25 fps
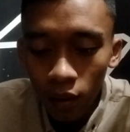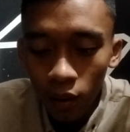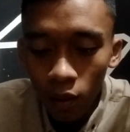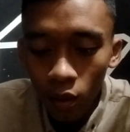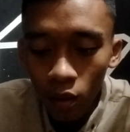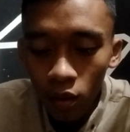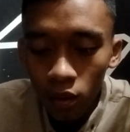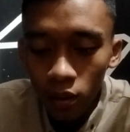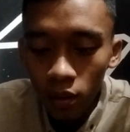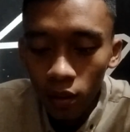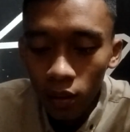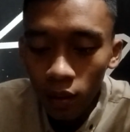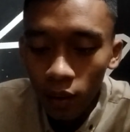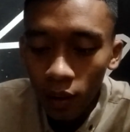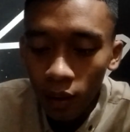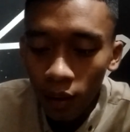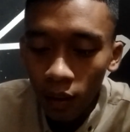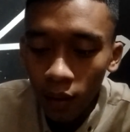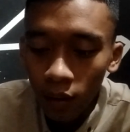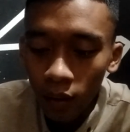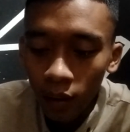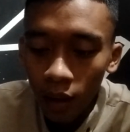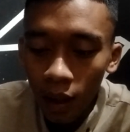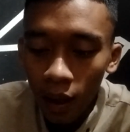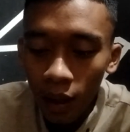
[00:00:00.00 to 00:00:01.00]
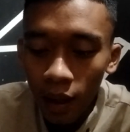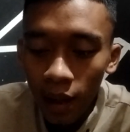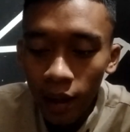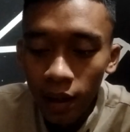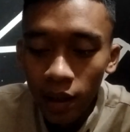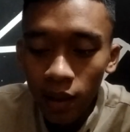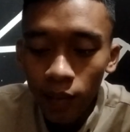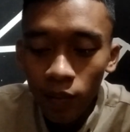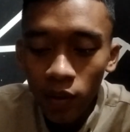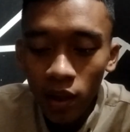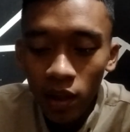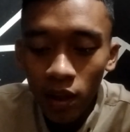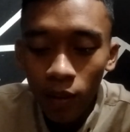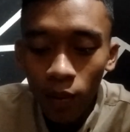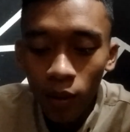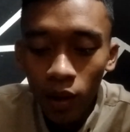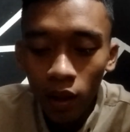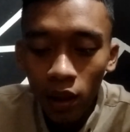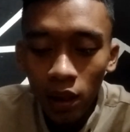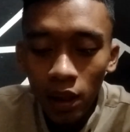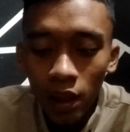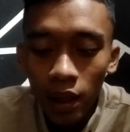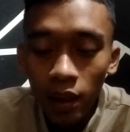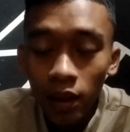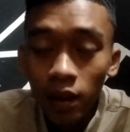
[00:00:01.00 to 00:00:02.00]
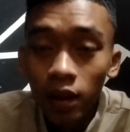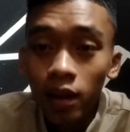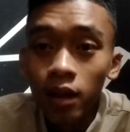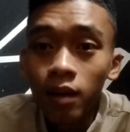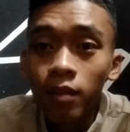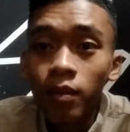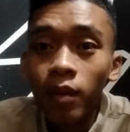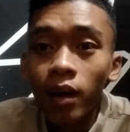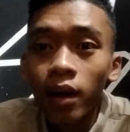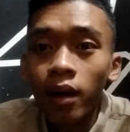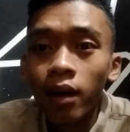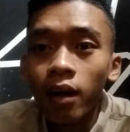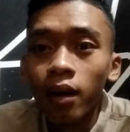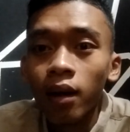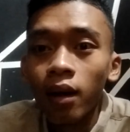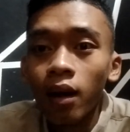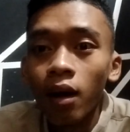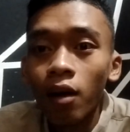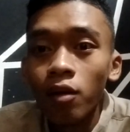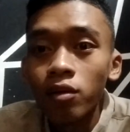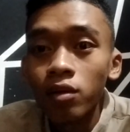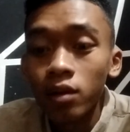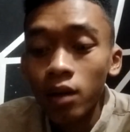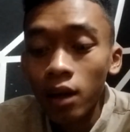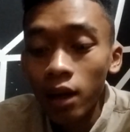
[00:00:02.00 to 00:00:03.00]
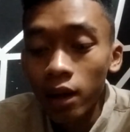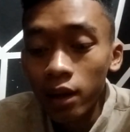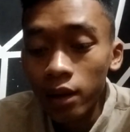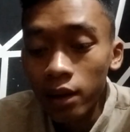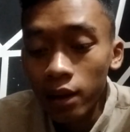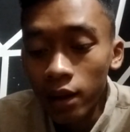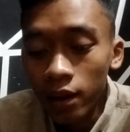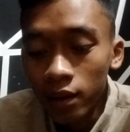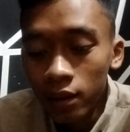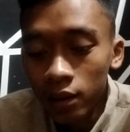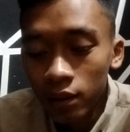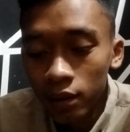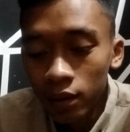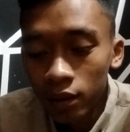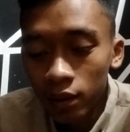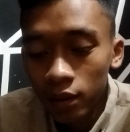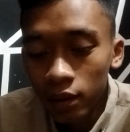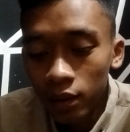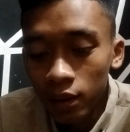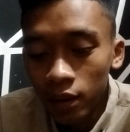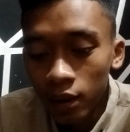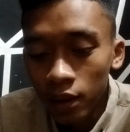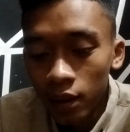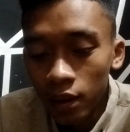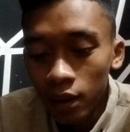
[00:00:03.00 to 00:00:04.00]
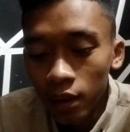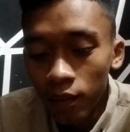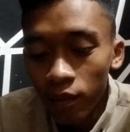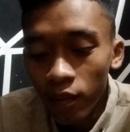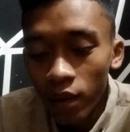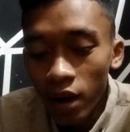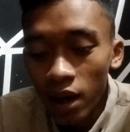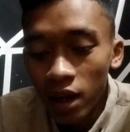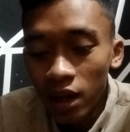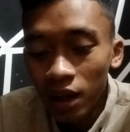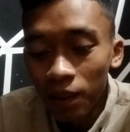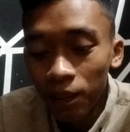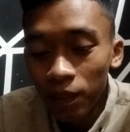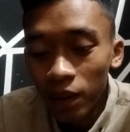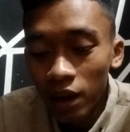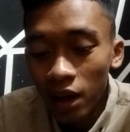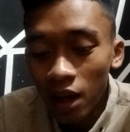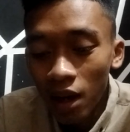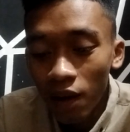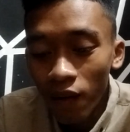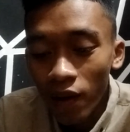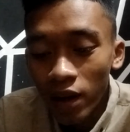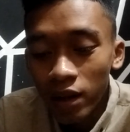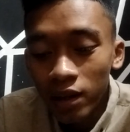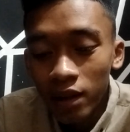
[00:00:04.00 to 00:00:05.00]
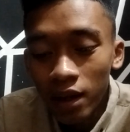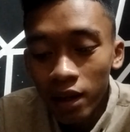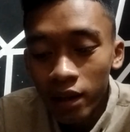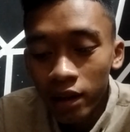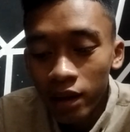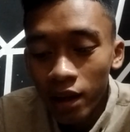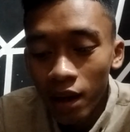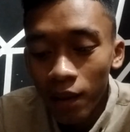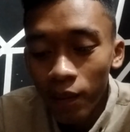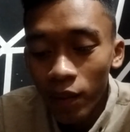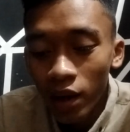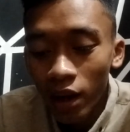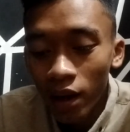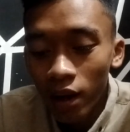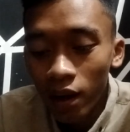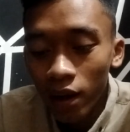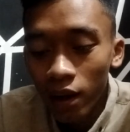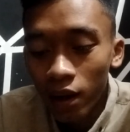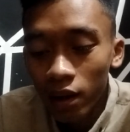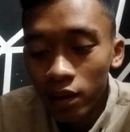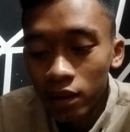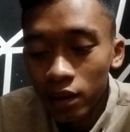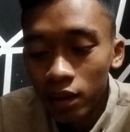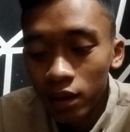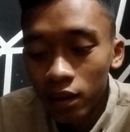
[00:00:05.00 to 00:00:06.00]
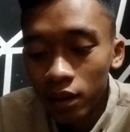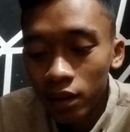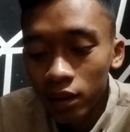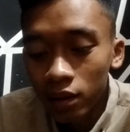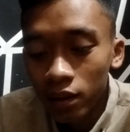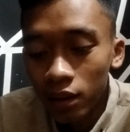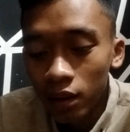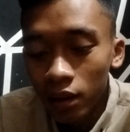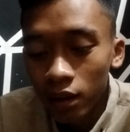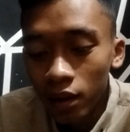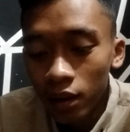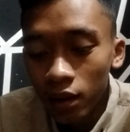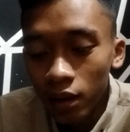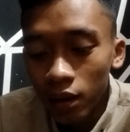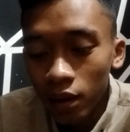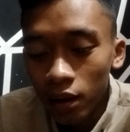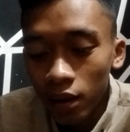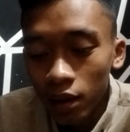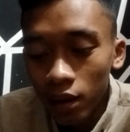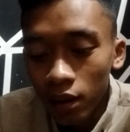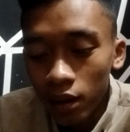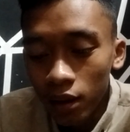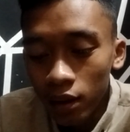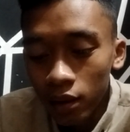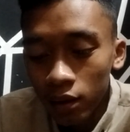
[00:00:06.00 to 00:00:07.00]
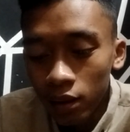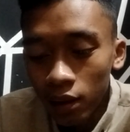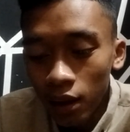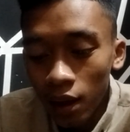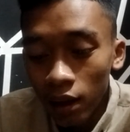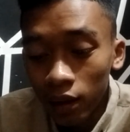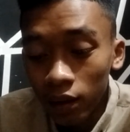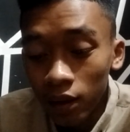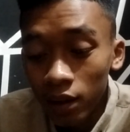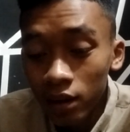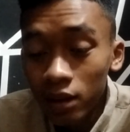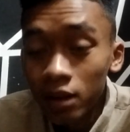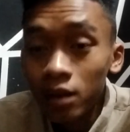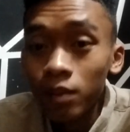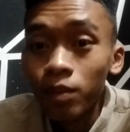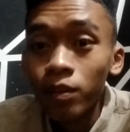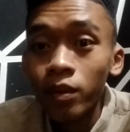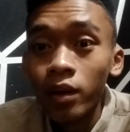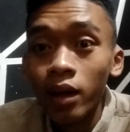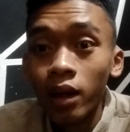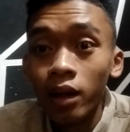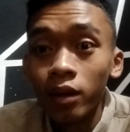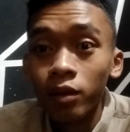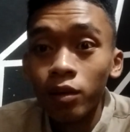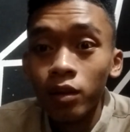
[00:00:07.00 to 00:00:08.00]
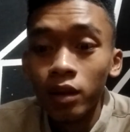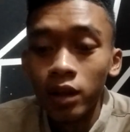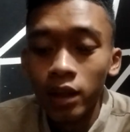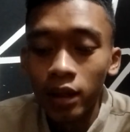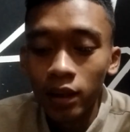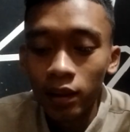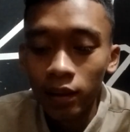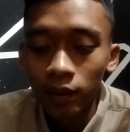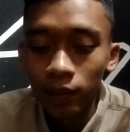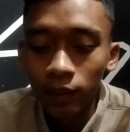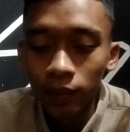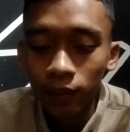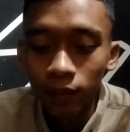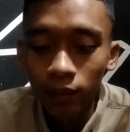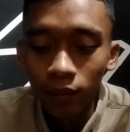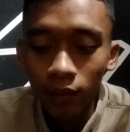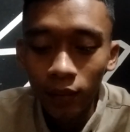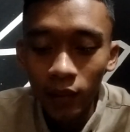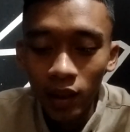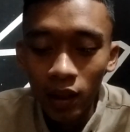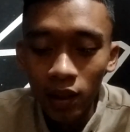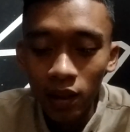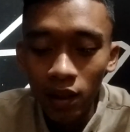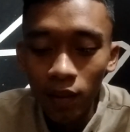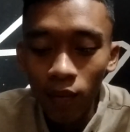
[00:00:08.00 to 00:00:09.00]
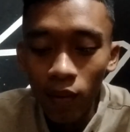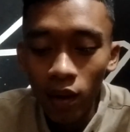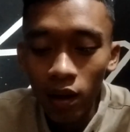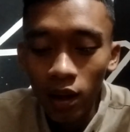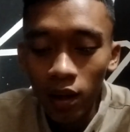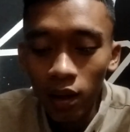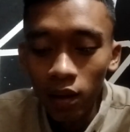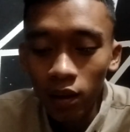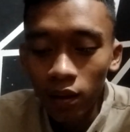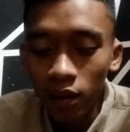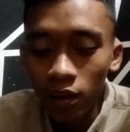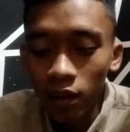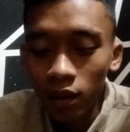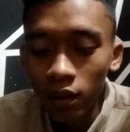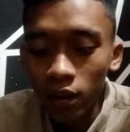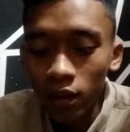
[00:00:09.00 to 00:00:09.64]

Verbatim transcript: Terus laga ini menjadi pertandingan kelima Australia menghadapi lawan dari Amerika Selatan di Piala Dunia, di mana